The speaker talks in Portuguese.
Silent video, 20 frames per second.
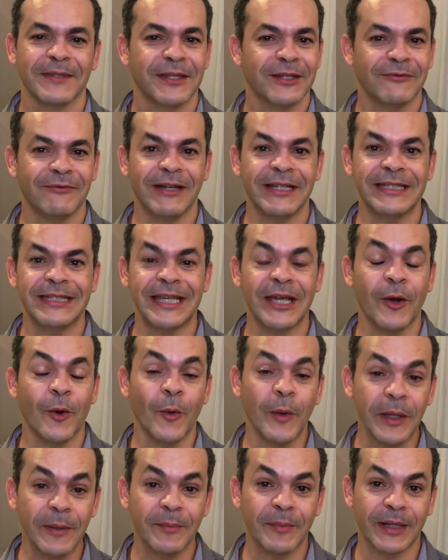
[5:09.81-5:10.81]
Vai ser
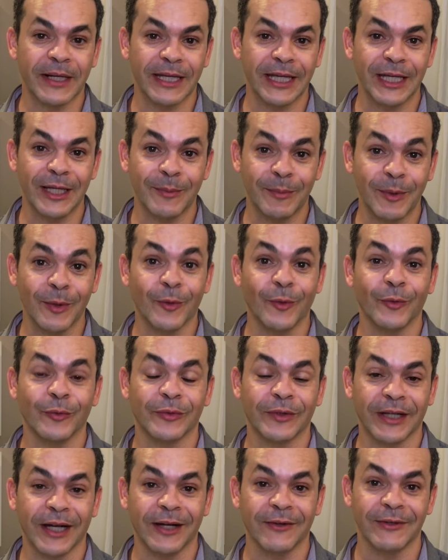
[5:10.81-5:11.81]
ruim para ele, pelo
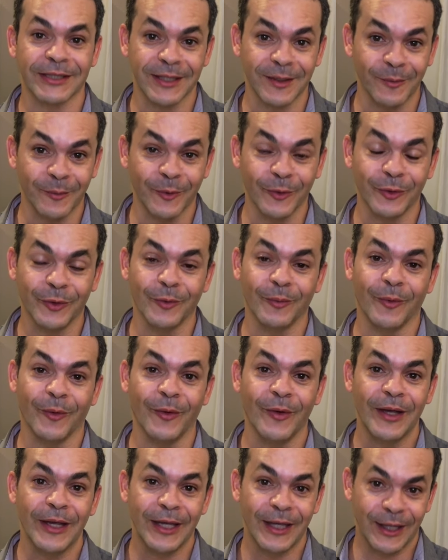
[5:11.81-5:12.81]
contrário, vai ser muito bom.